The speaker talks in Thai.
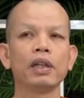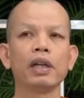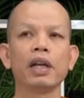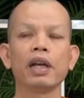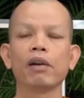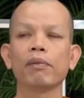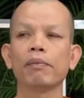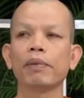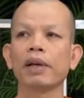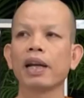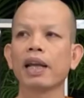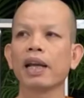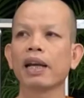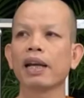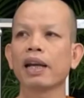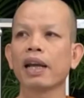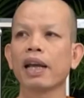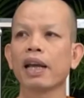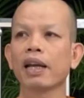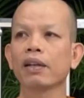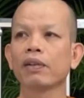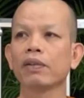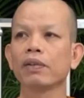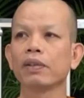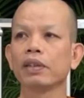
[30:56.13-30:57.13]
คือแล้วพลัง
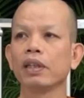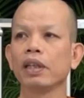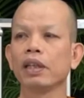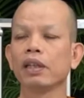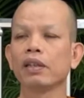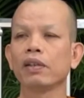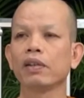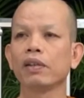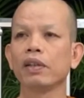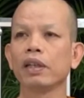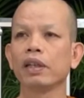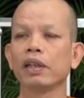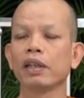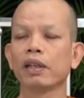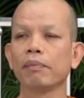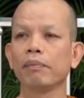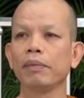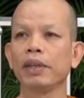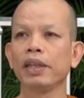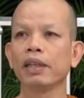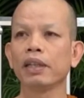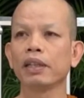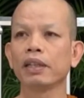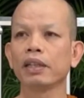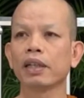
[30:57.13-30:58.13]
งานของจิตตัวนี้ก็
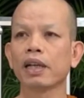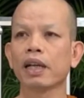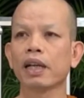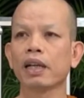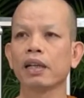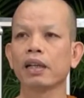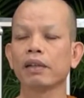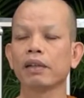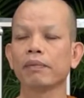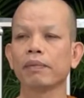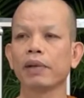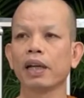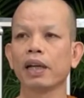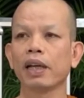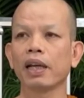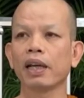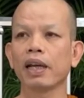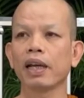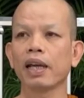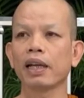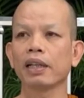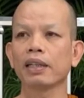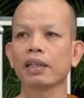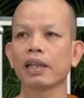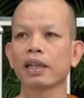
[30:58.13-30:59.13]
มีคือกัน พลั
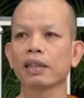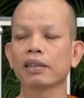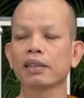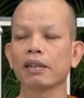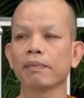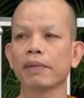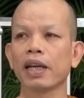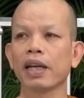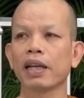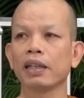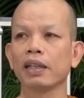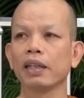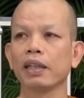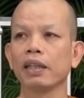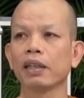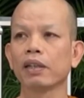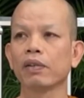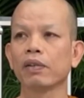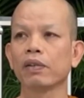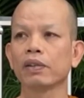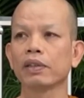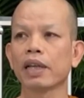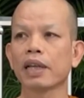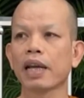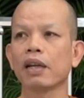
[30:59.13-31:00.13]
งงานจากสมาธิ
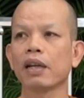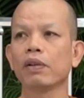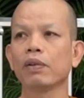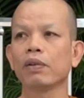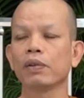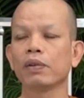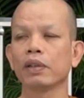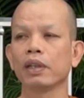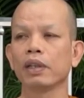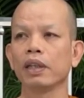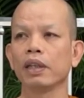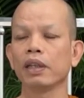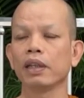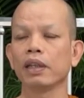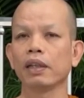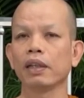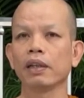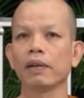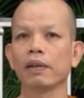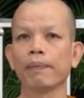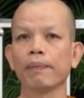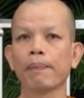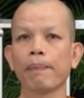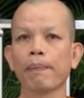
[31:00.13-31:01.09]
ของชั้นโลกี